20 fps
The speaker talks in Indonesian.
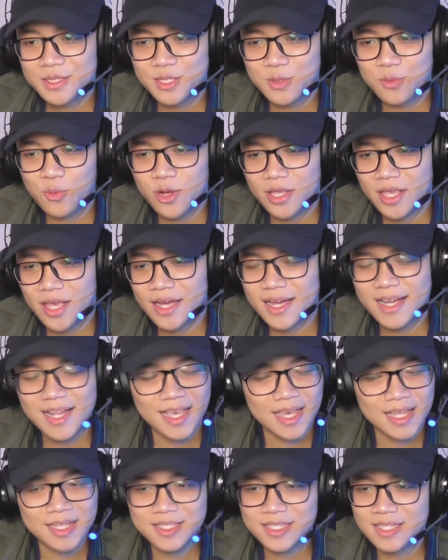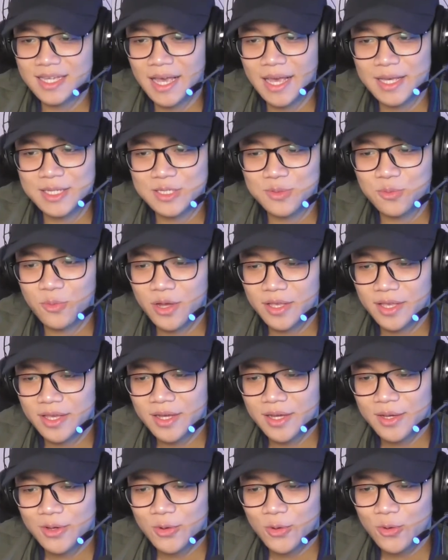semuanya keren sih guys
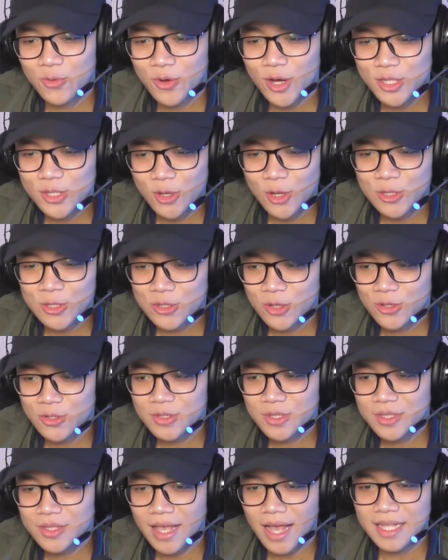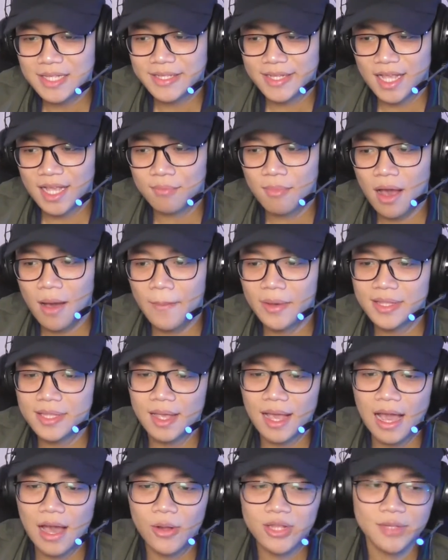semuanya gue tonton acara mama
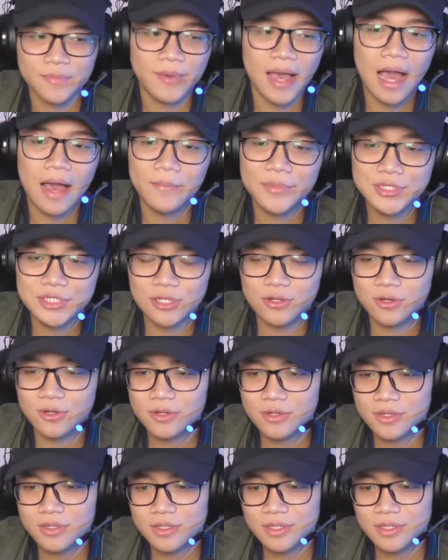dari awal sampai habis loh